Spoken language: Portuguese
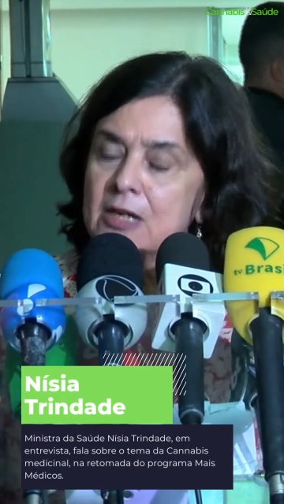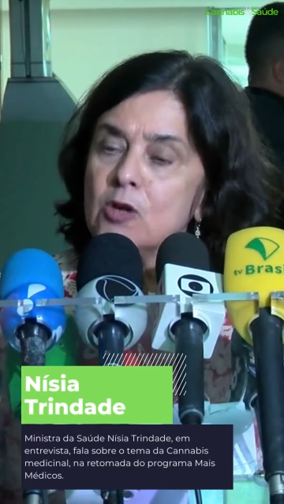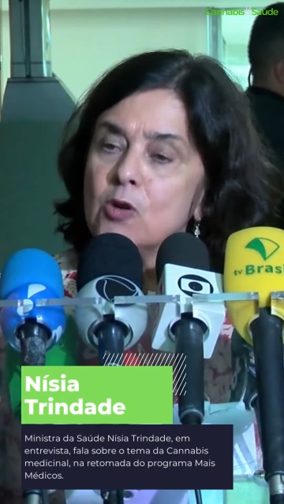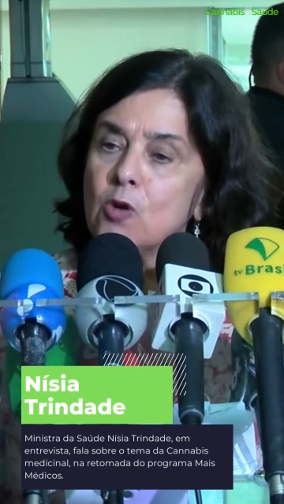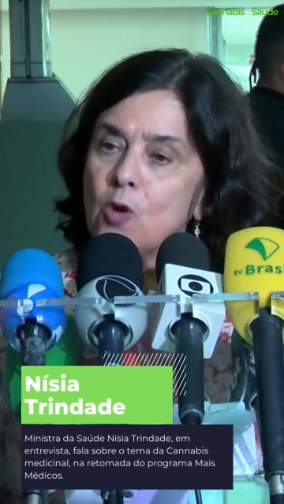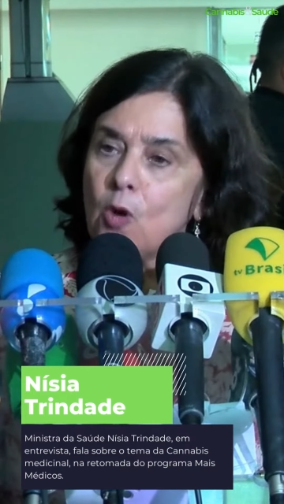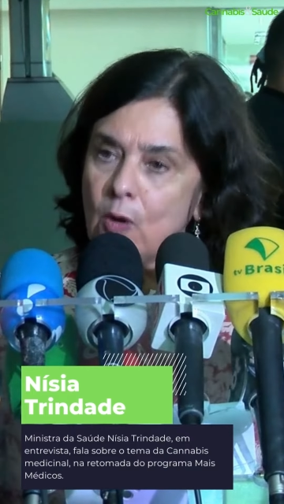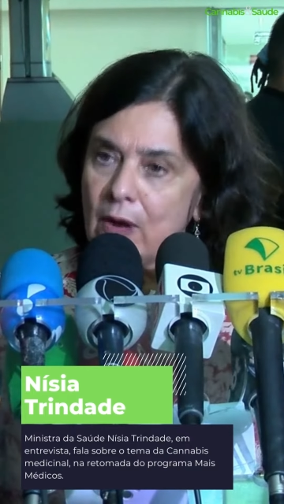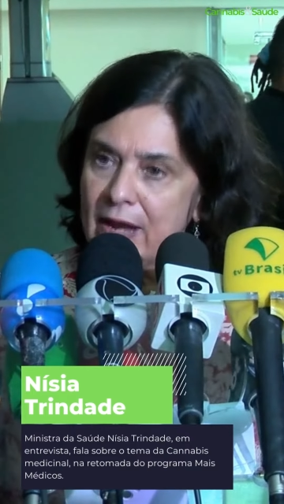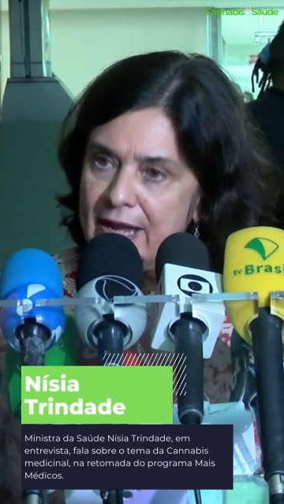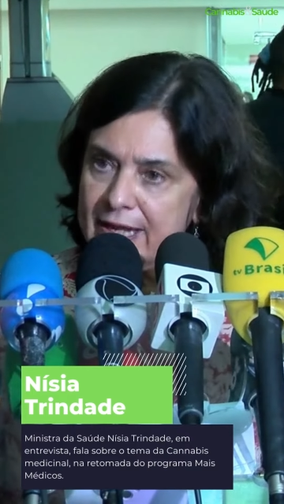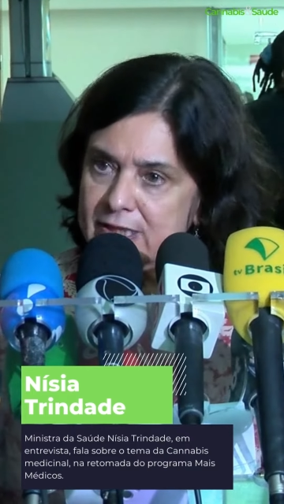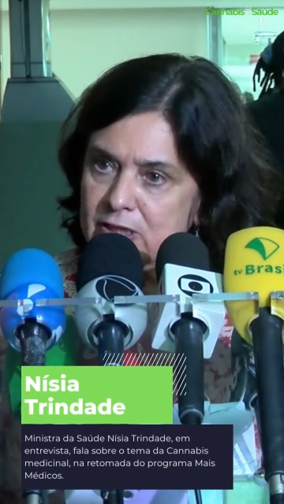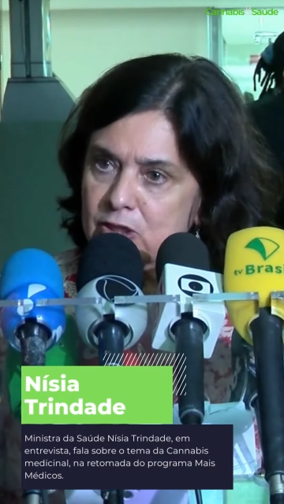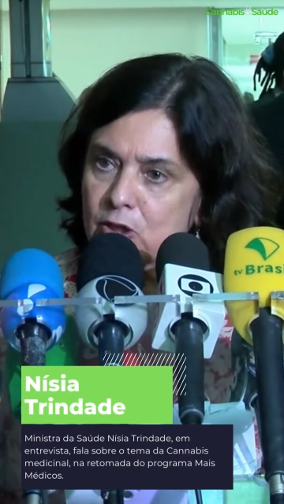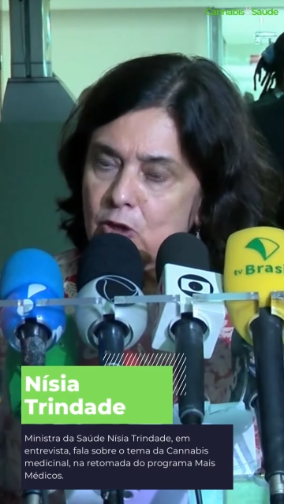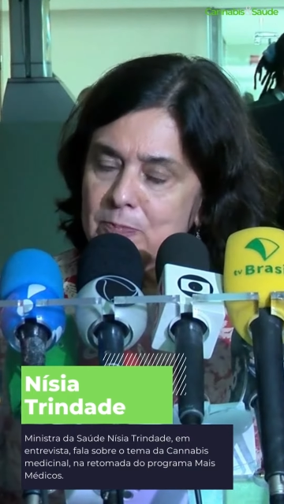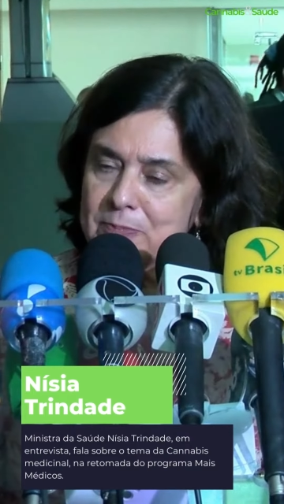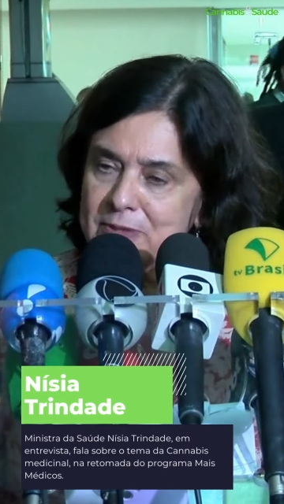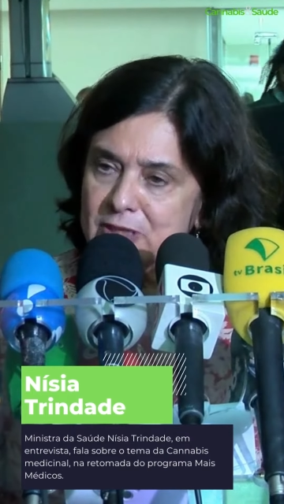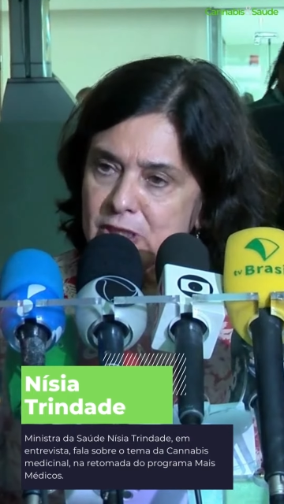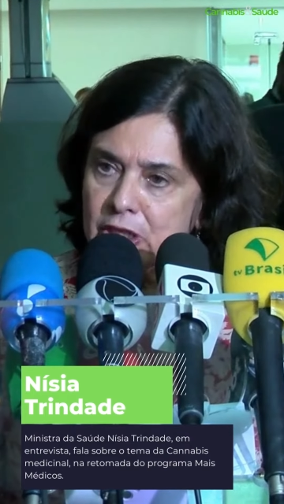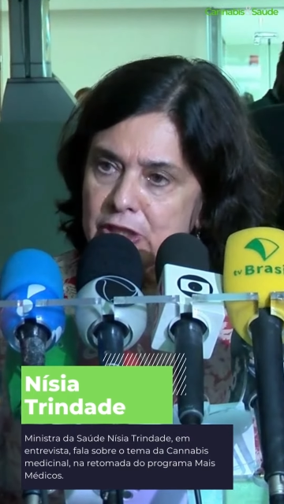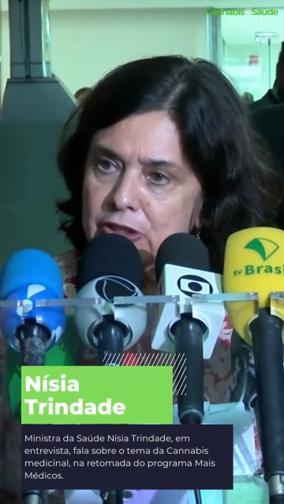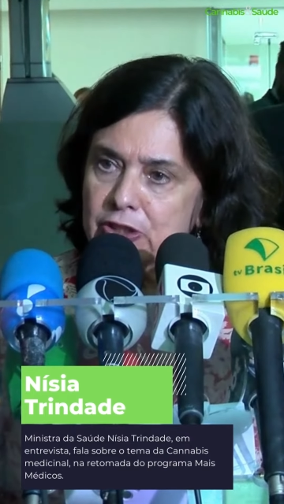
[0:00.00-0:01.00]
com esse
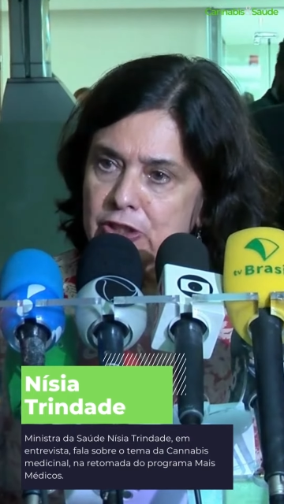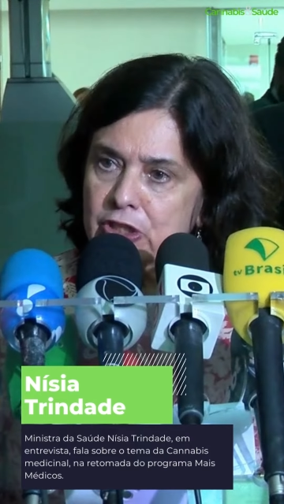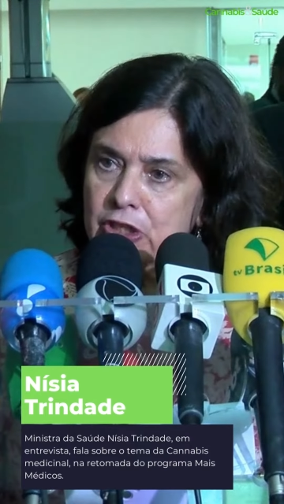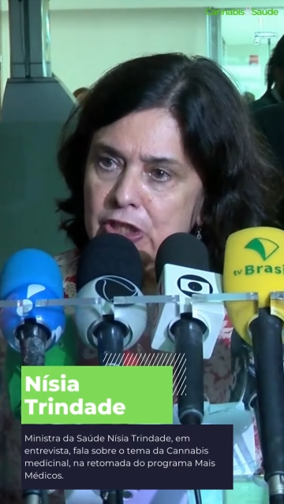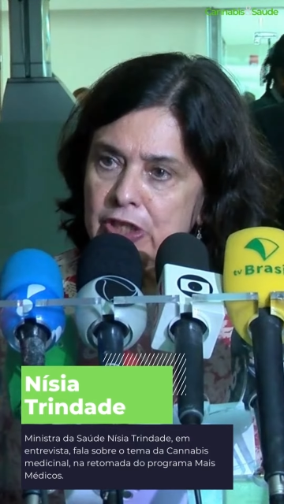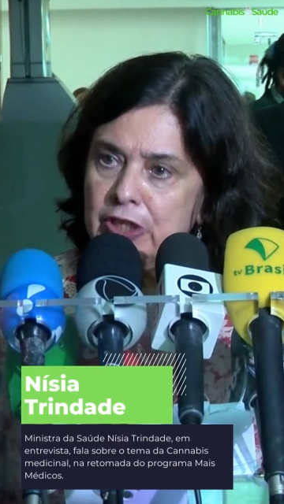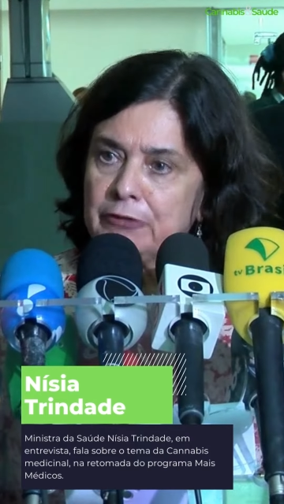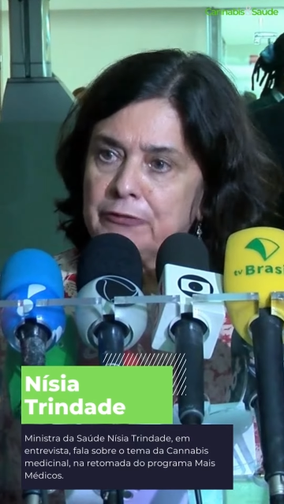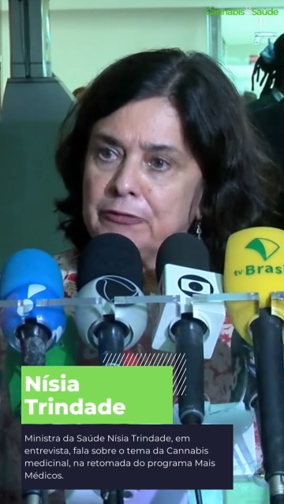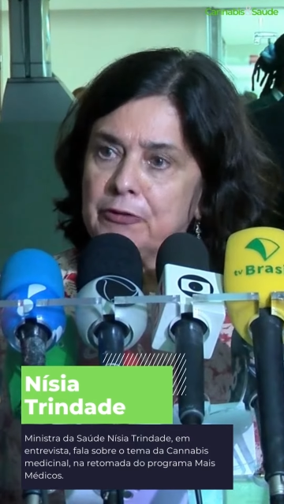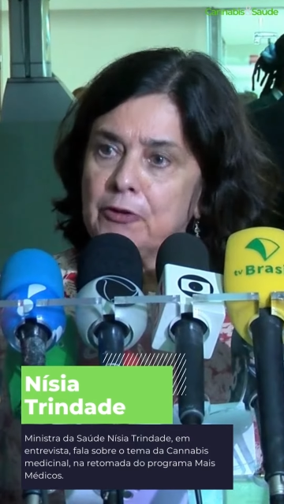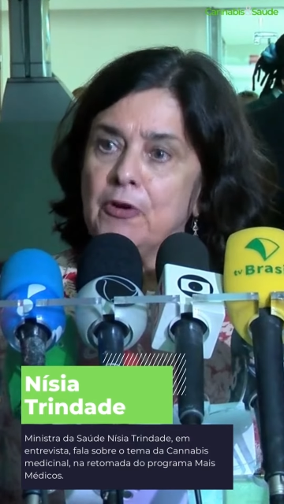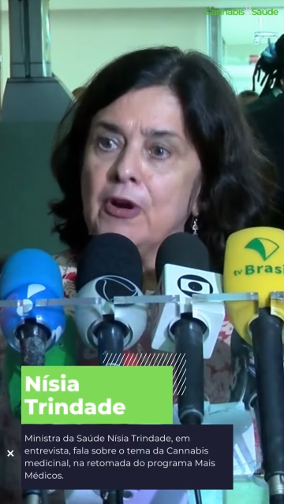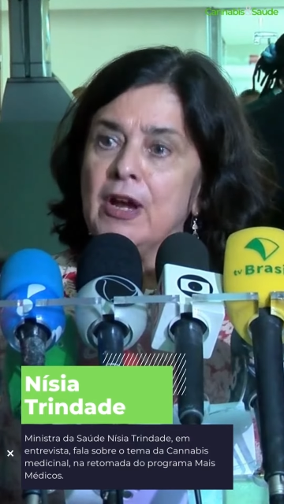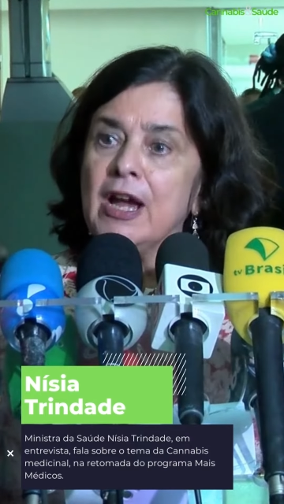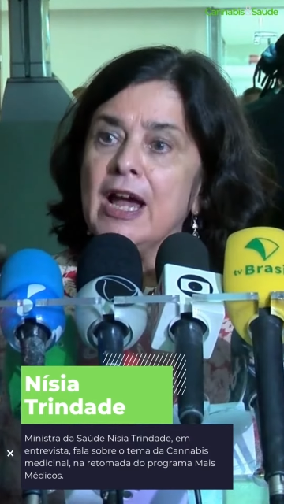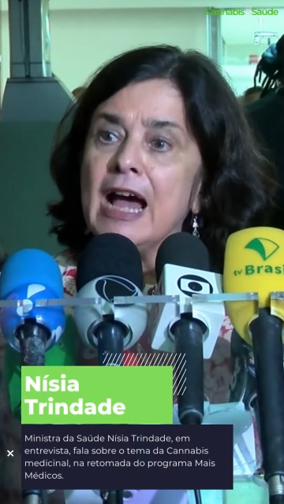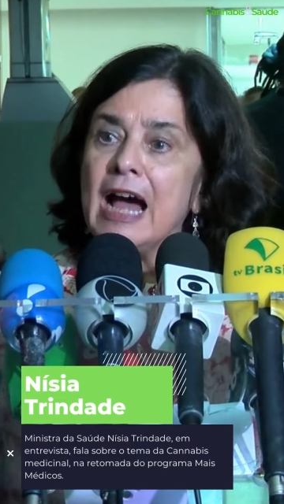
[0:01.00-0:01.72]
objetivo.